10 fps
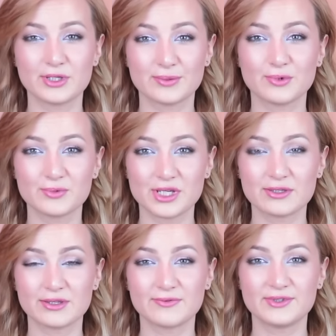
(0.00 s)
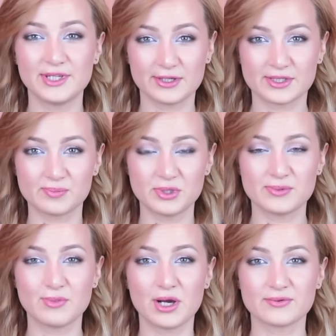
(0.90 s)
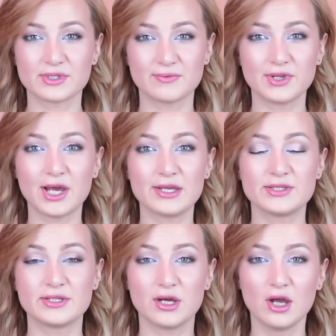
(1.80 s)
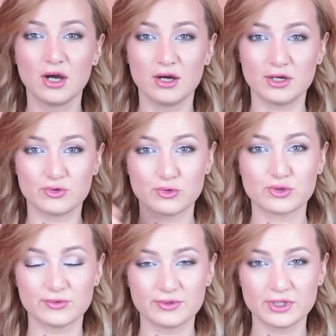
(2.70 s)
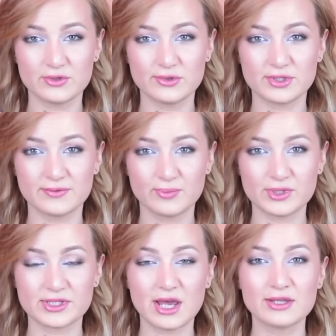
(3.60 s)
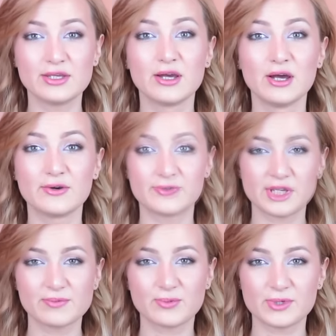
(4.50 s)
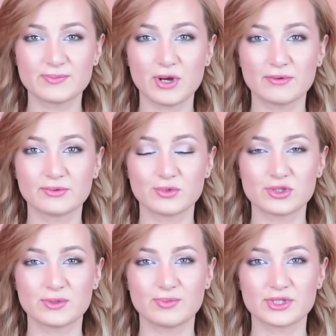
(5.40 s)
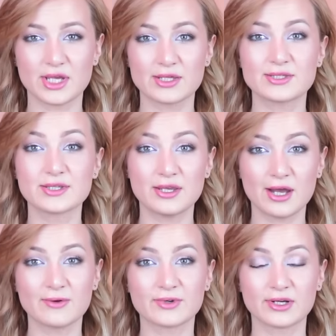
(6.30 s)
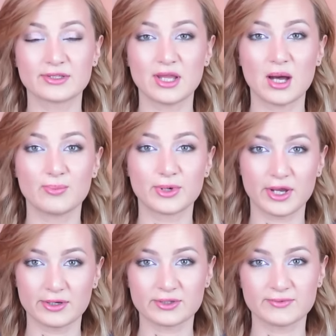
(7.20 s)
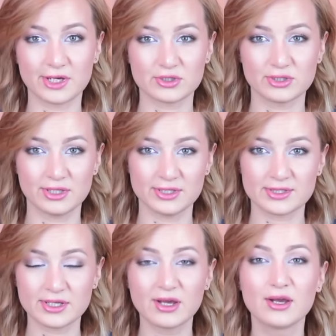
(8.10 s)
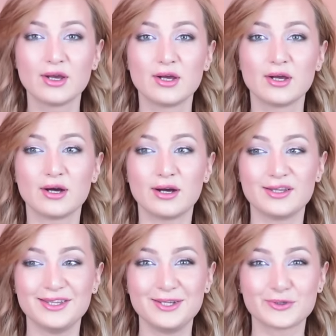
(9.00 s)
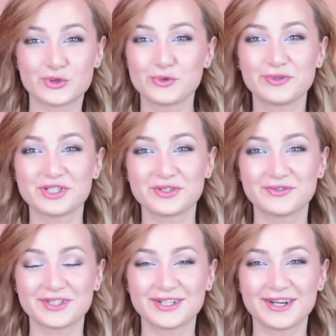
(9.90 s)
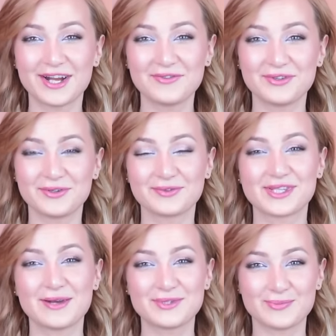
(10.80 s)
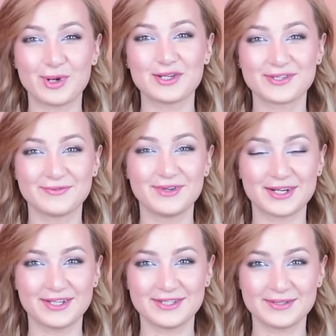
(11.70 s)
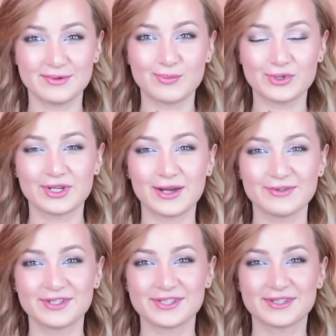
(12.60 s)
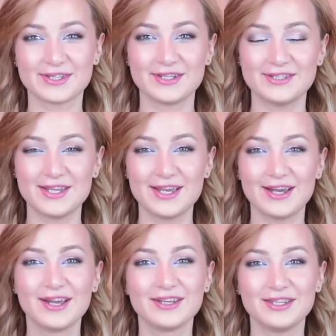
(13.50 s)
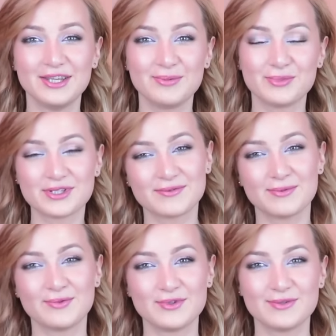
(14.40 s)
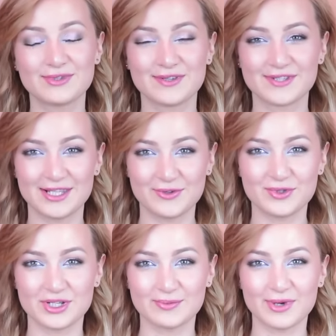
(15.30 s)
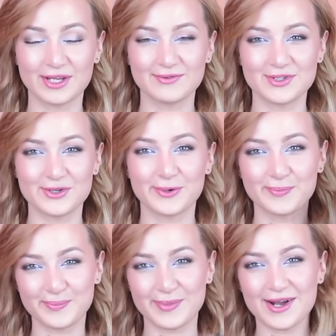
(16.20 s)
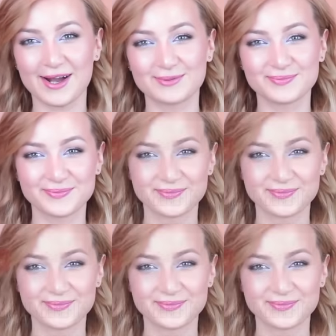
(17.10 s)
Поэтому обязательно в текст письма вставляете а, то, что вы найдете в описании. В теме письма вы можете писать заявка на проект «Ваши лица». А, и жду ваших фотографий. Ставьте пальцы вверх, если вам понравилась эта идея. И мы с вами увидимся в следующих моих видео. Пока!